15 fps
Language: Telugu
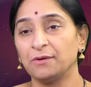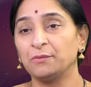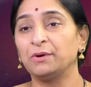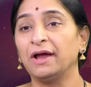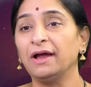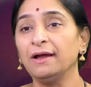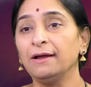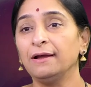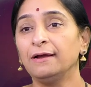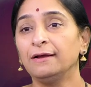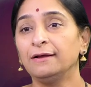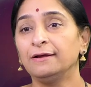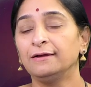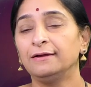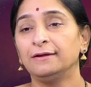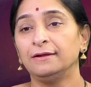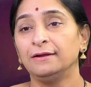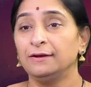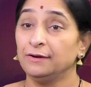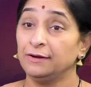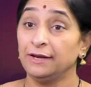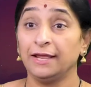రావురా
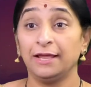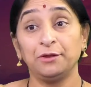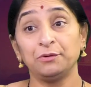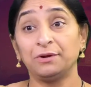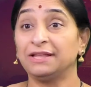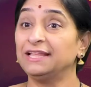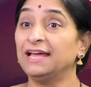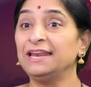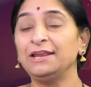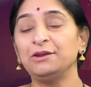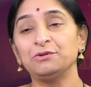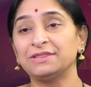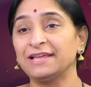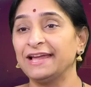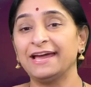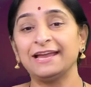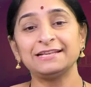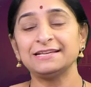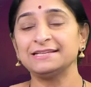నేను కదా నిన్ను తయారు